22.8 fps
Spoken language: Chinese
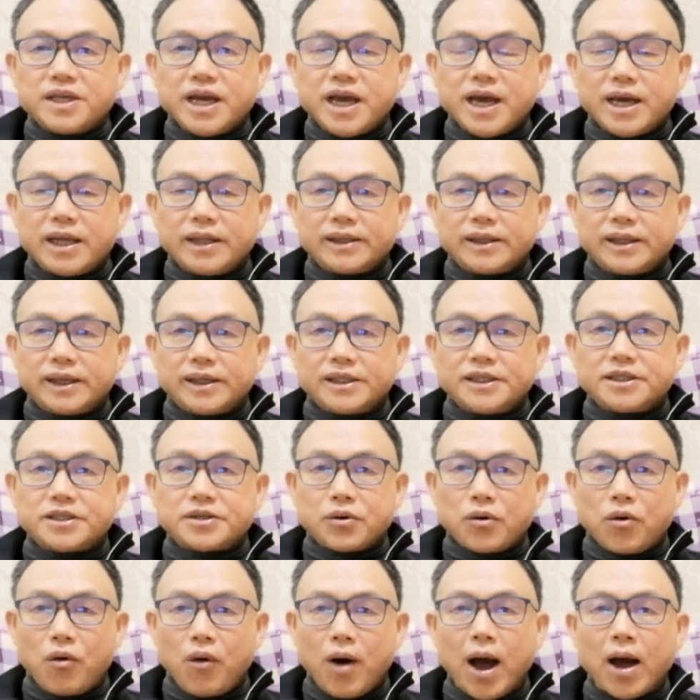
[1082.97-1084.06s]
建的一
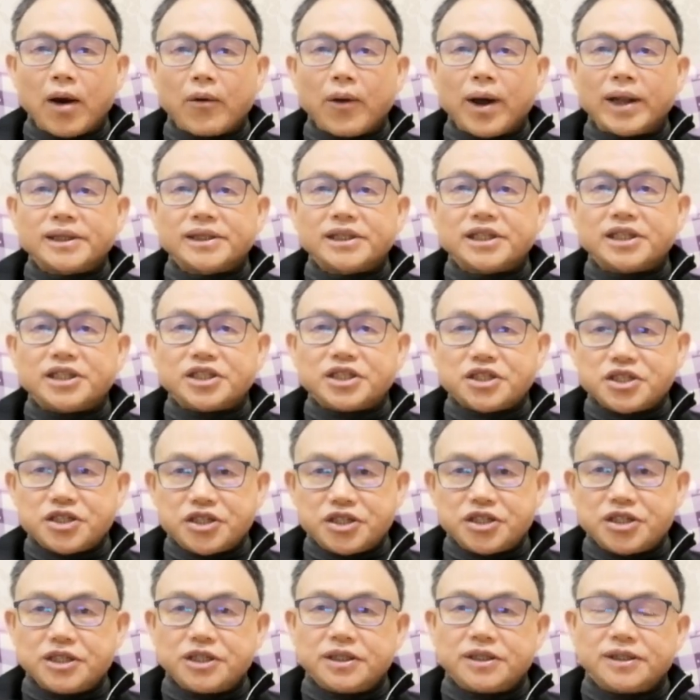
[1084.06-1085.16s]
种宦官体
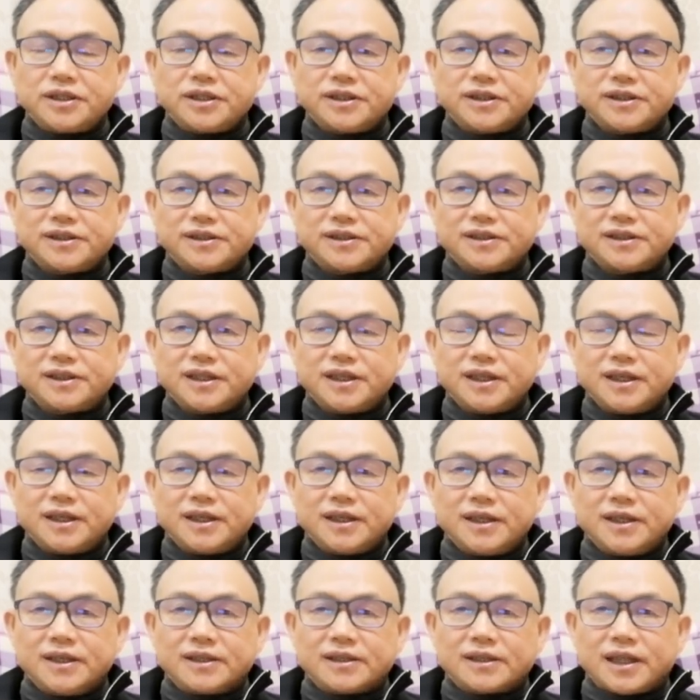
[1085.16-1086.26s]
系，
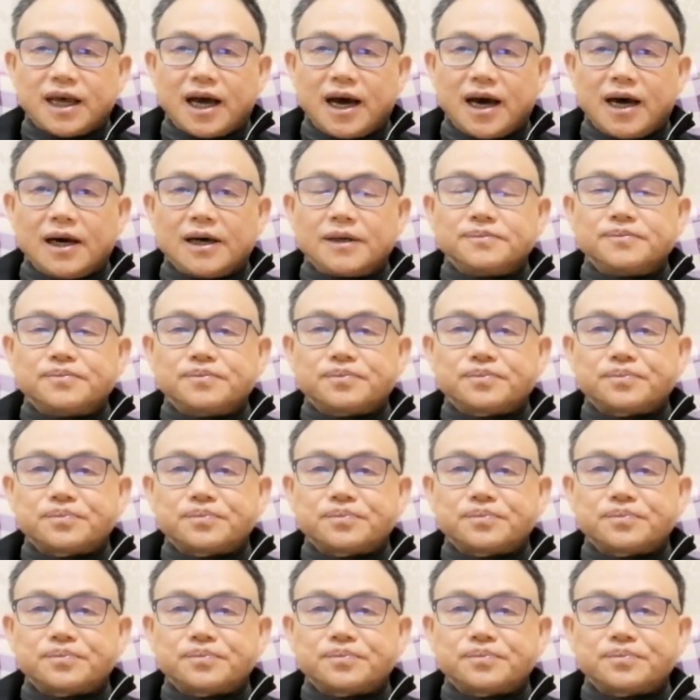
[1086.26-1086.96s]
它